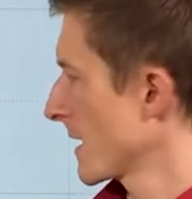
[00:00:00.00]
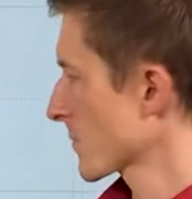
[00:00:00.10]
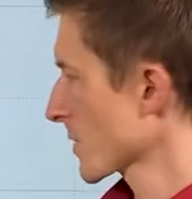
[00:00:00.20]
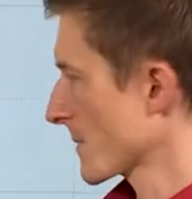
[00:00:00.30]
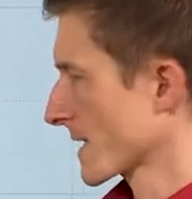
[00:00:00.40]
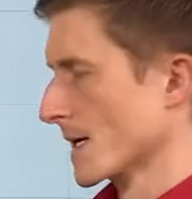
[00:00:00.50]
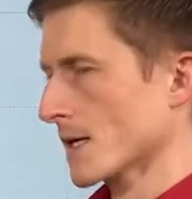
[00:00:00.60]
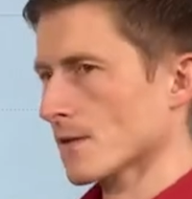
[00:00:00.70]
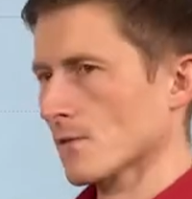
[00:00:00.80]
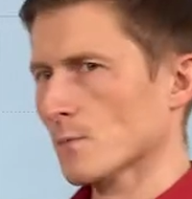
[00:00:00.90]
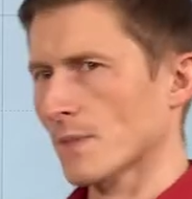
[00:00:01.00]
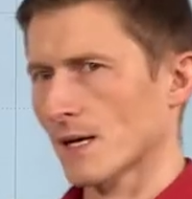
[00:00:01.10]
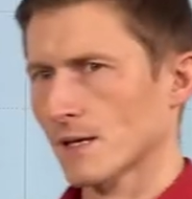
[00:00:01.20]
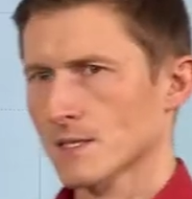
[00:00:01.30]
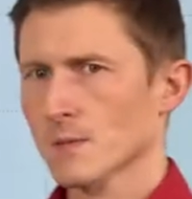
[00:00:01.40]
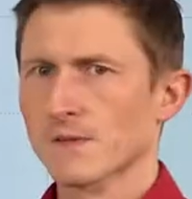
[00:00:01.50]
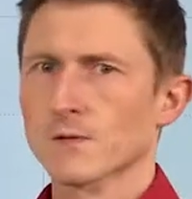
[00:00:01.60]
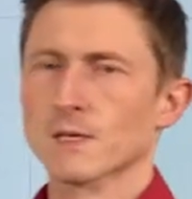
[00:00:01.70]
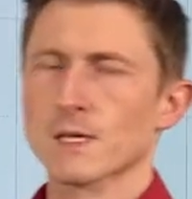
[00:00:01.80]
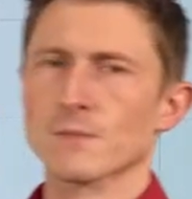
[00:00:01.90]
Ich würde aber gerne so ein paar Tipps
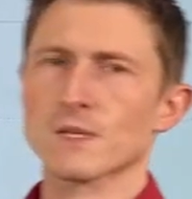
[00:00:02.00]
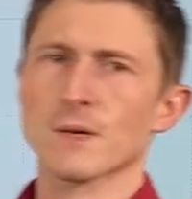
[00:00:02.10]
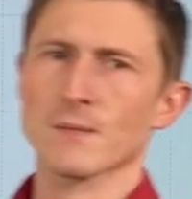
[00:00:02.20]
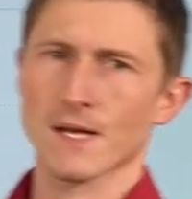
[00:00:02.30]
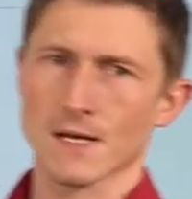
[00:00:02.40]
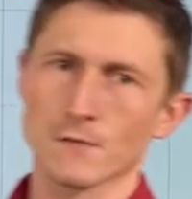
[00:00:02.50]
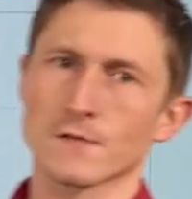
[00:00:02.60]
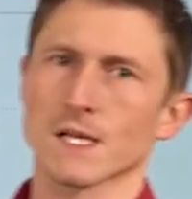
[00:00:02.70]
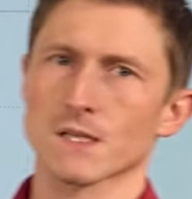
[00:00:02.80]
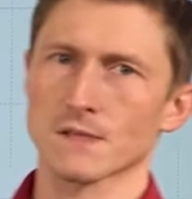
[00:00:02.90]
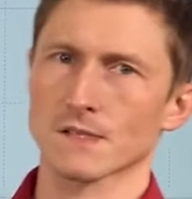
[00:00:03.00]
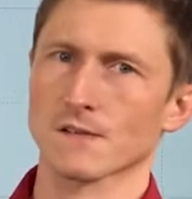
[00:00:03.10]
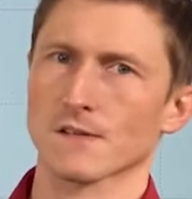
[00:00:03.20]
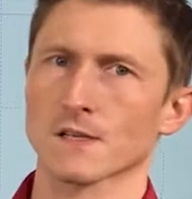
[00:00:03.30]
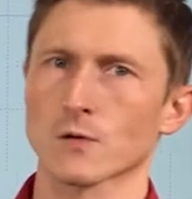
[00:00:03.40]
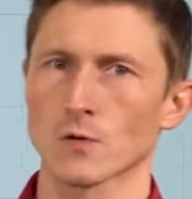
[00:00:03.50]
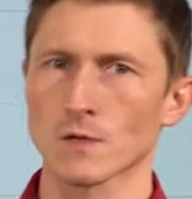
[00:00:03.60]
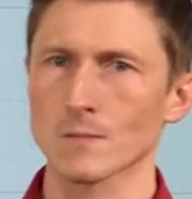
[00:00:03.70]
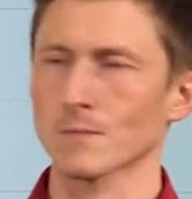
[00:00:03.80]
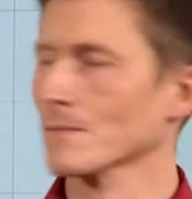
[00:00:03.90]
noch geben, die beim Lernen vielleicht wichtig sein
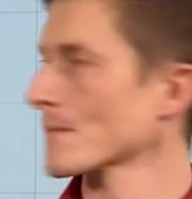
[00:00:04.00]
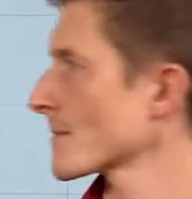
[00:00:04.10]
könnten.